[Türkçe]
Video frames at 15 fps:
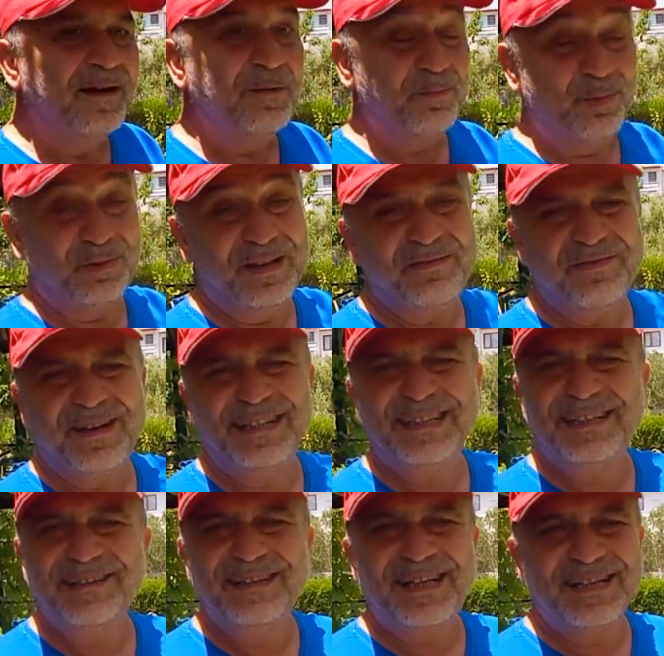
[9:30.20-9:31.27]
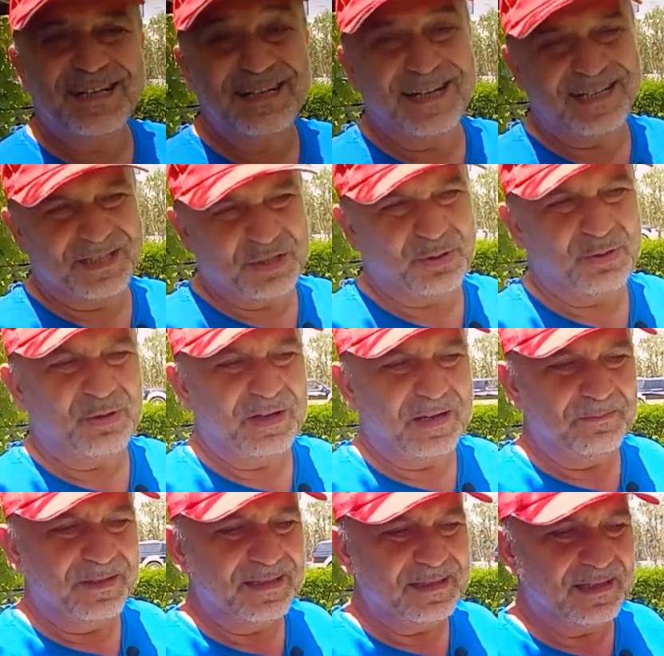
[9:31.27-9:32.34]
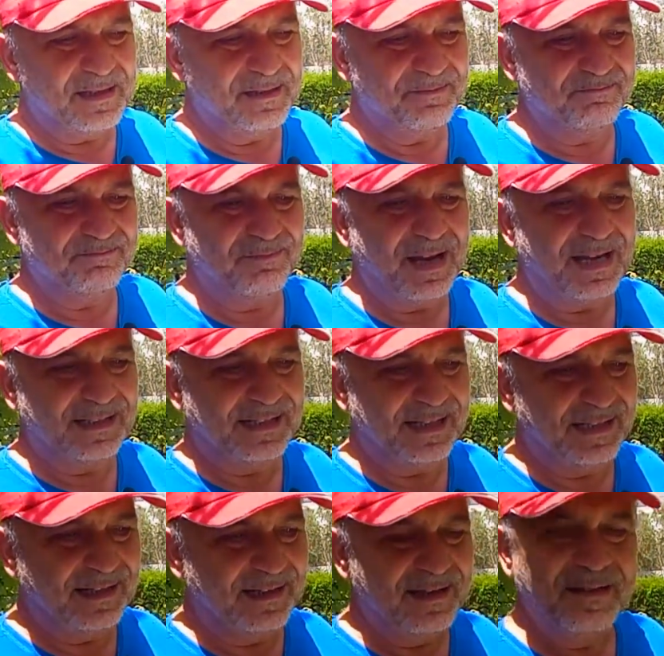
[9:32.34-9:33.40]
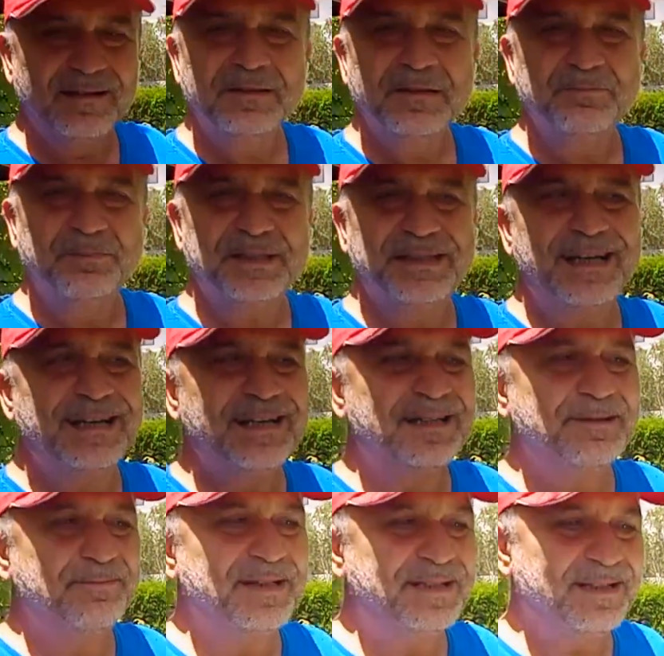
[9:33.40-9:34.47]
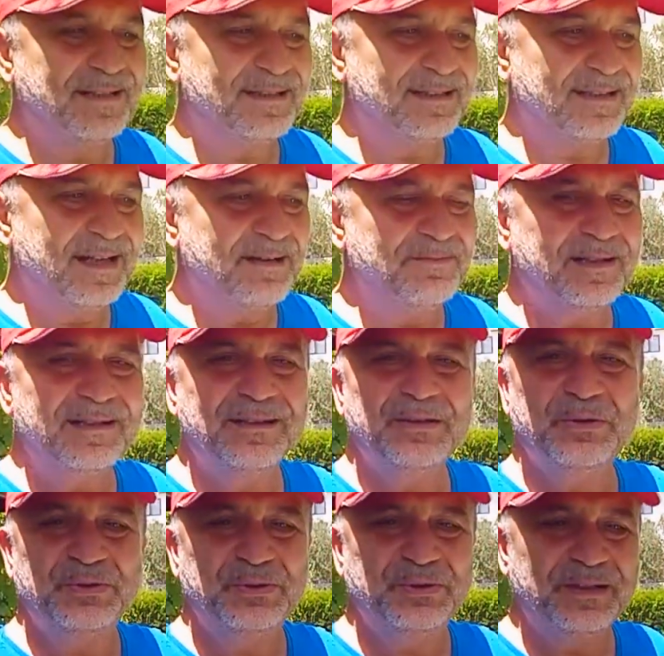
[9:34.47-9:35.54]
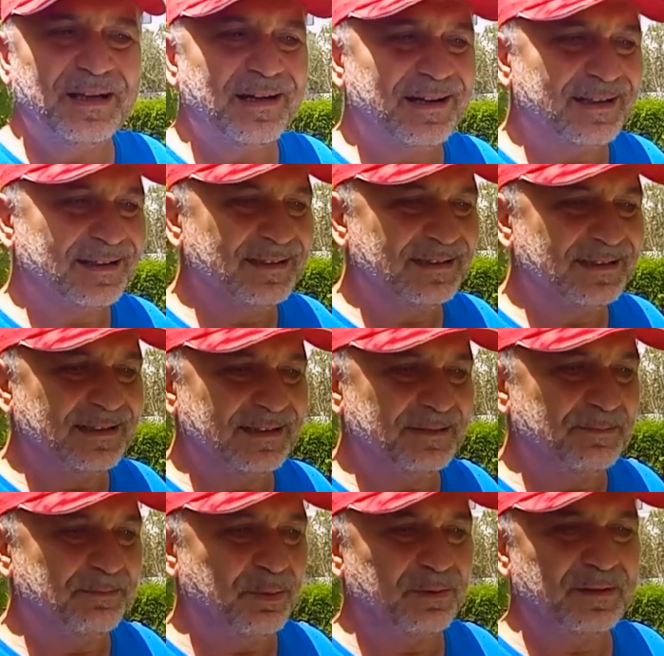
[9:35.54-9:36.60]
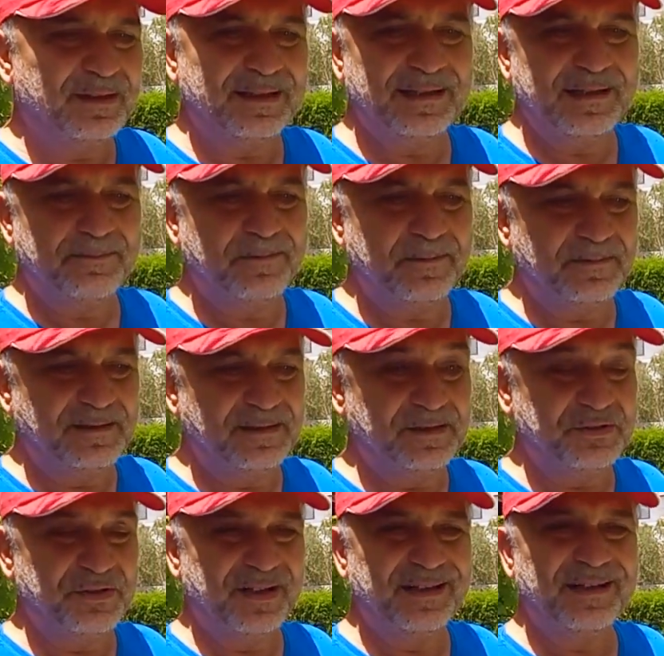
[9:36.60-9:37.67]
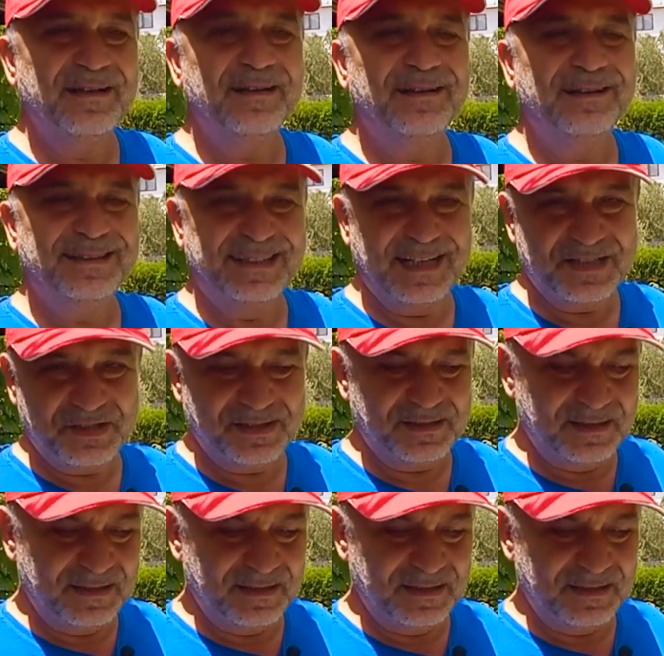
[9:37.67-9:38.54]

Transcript: bu defa yıllara karşı koyamaz. Belki bir şeyler becerir ama önünde artık politika yapabileceği yaşı